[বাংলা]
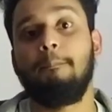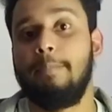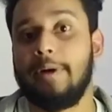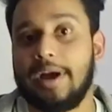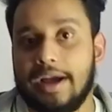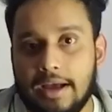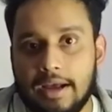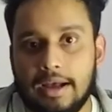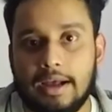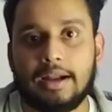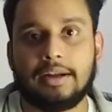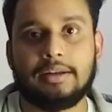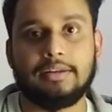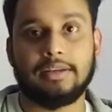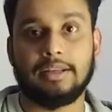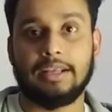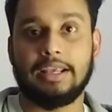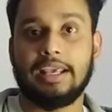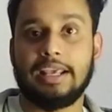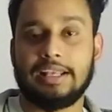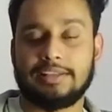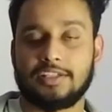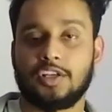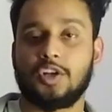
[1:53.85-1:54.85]
বাট
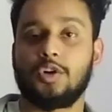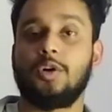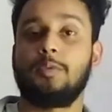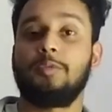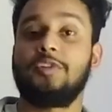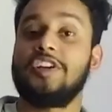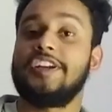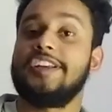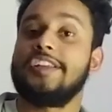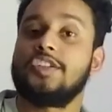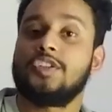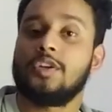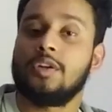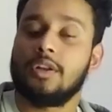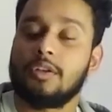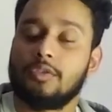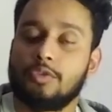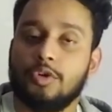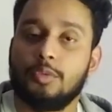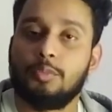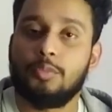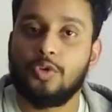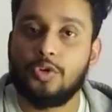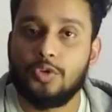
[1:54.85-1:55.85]
এছাড়াও ট্রেডিশনাল
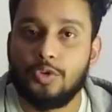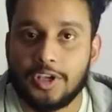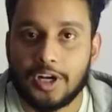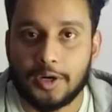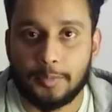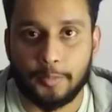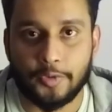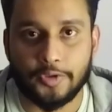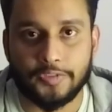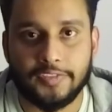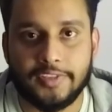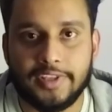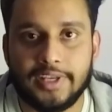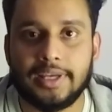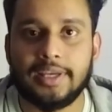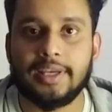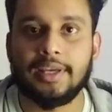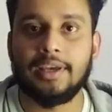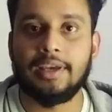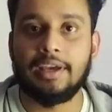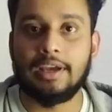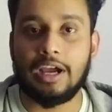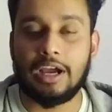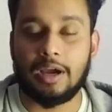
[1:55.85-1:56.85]
ক্রোম বুকগুলোর মধ্যে
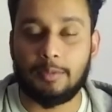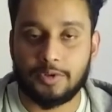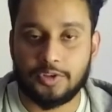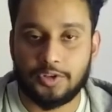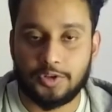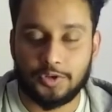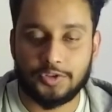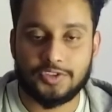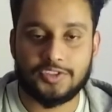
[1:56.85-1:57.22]
আমাদের